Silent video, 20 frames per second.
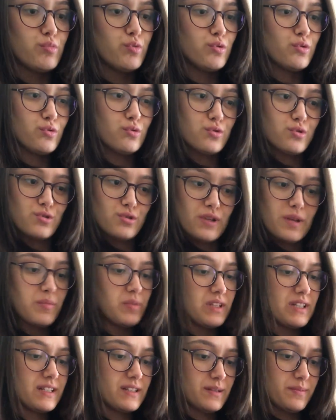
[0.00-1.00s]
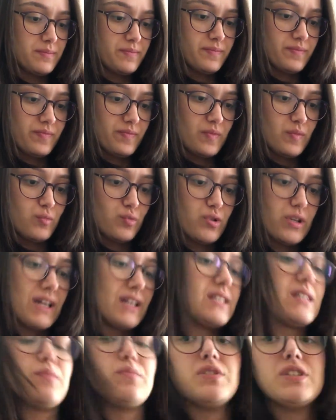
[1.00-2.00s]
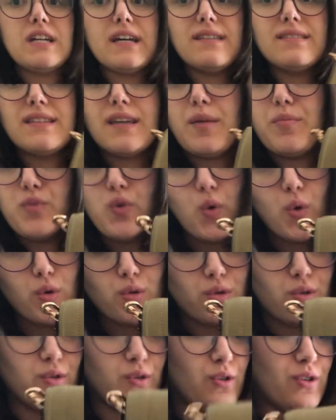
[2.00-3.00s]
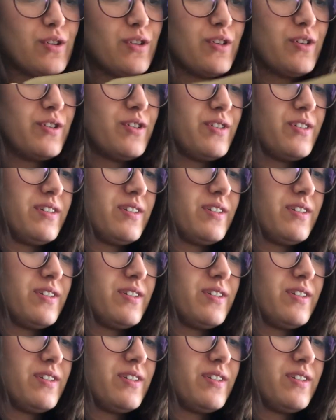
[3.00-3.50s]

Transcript: Bunu düşünebilirim. Bu renkte bir çantam yoktu.